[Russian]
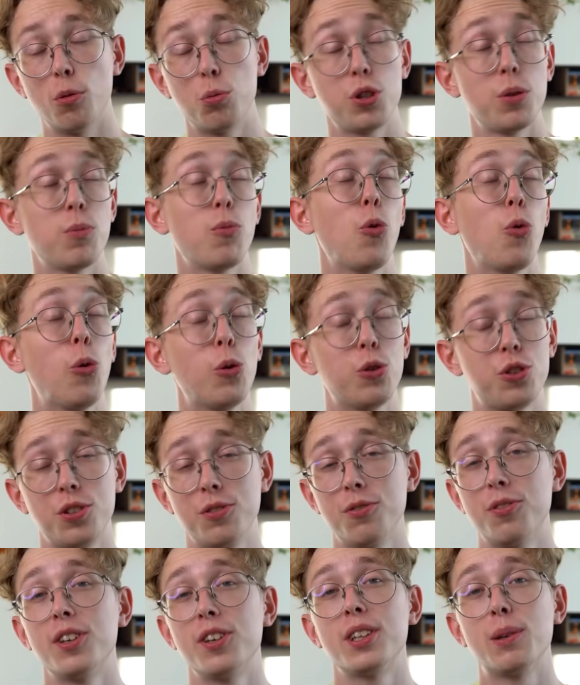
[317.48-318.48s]
В общем,
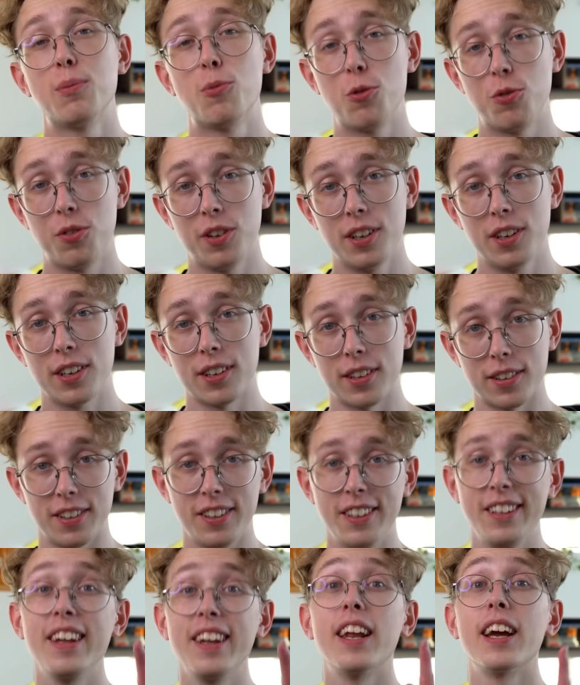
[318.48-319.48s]
очень в этом уверен
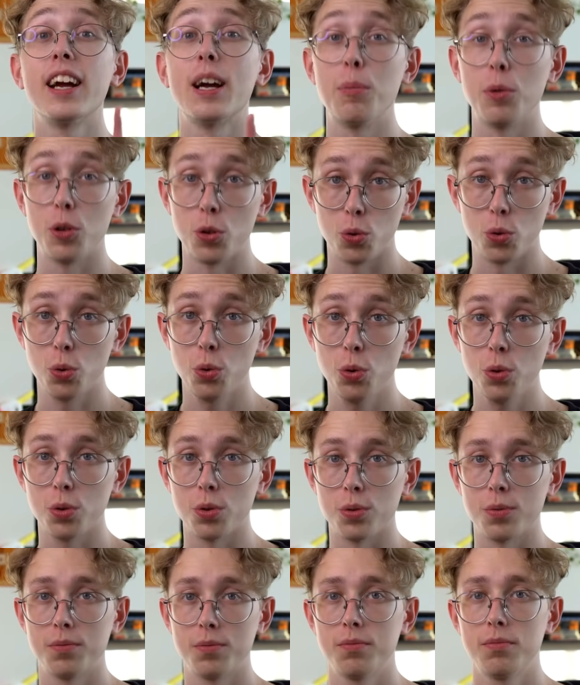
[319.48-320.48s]
и
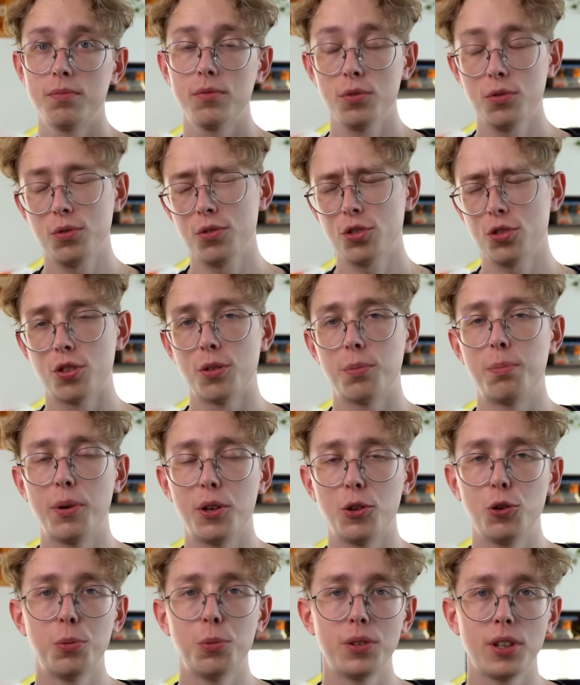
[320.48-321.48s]
рекомендую, ну, что
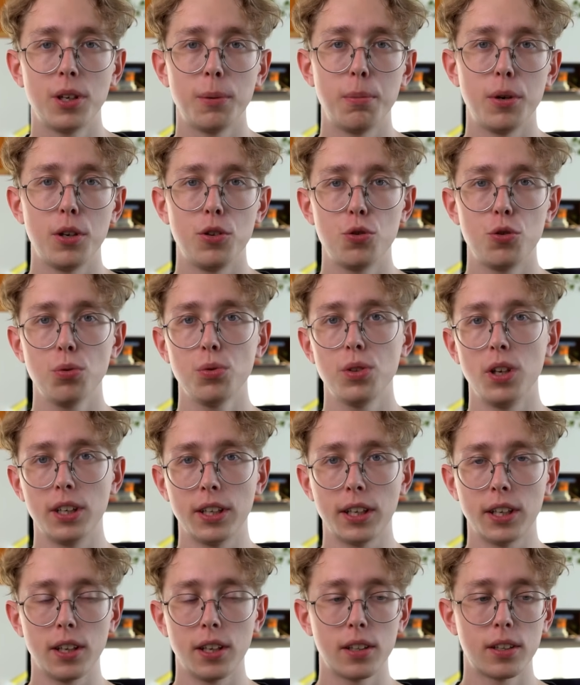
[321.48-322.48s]
придуманные причуды или
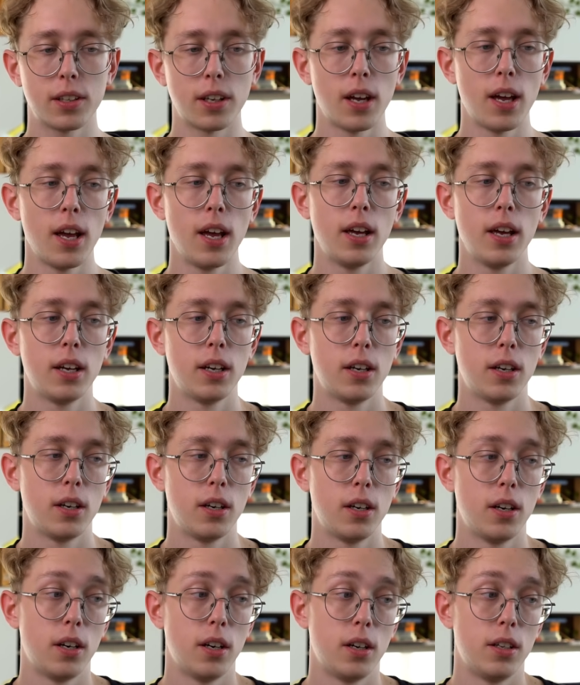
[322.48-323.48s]
какие-то
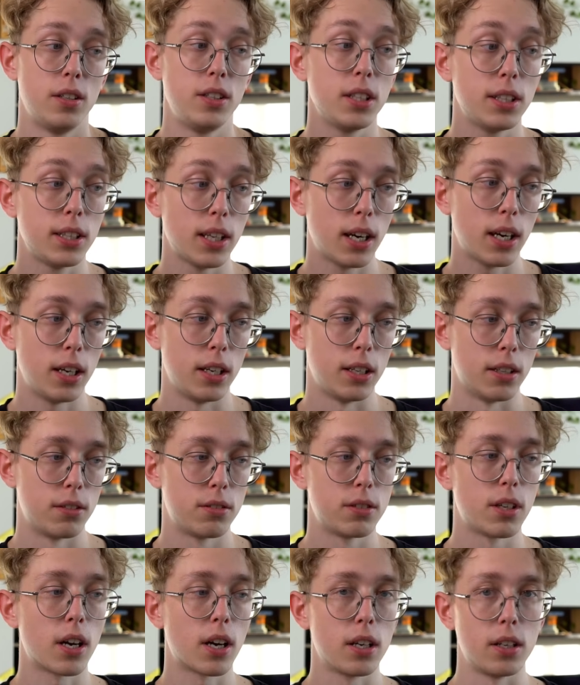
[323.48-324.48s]
детали
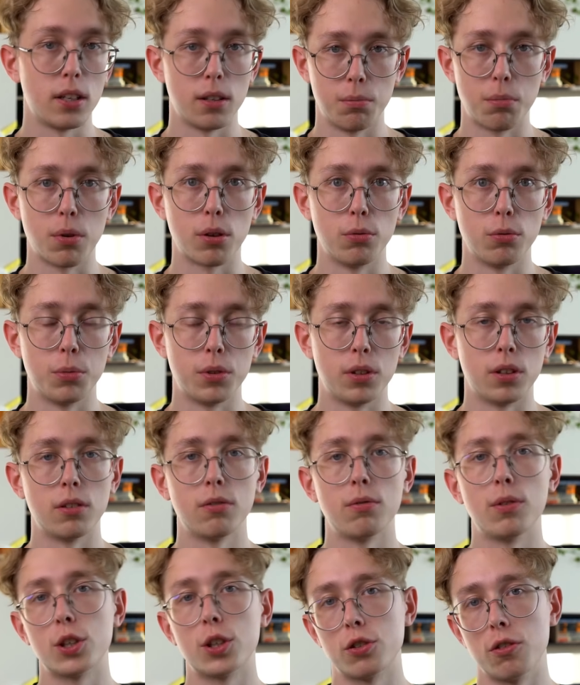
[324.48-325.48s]
заранее продуманные
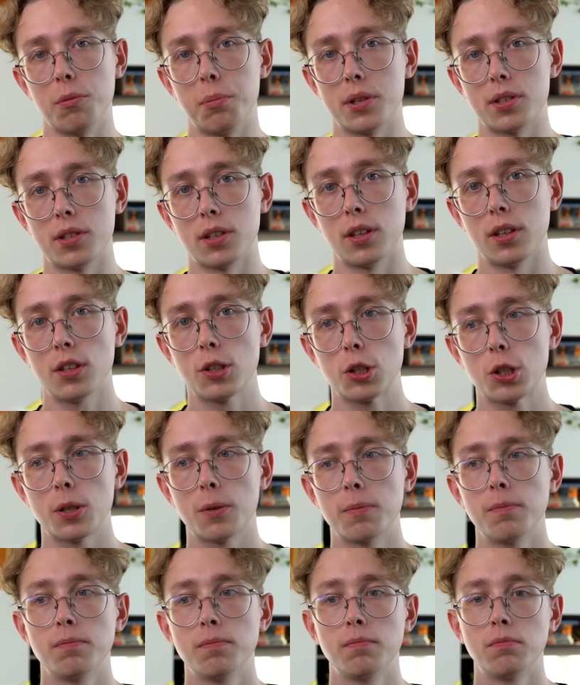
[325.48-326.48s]
вашего
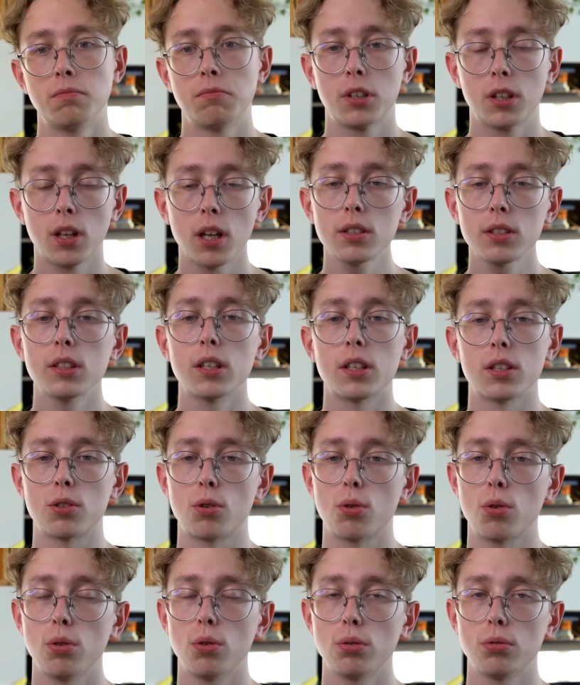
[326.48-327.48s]
персонажа классно
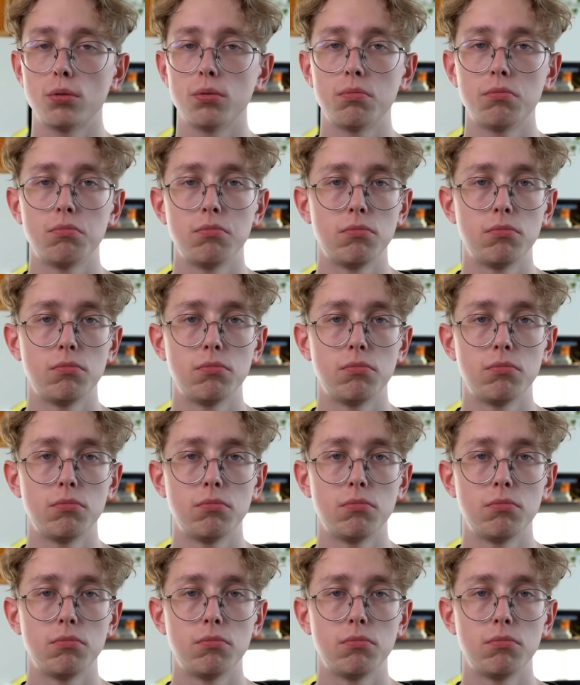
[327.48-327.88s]
раскроют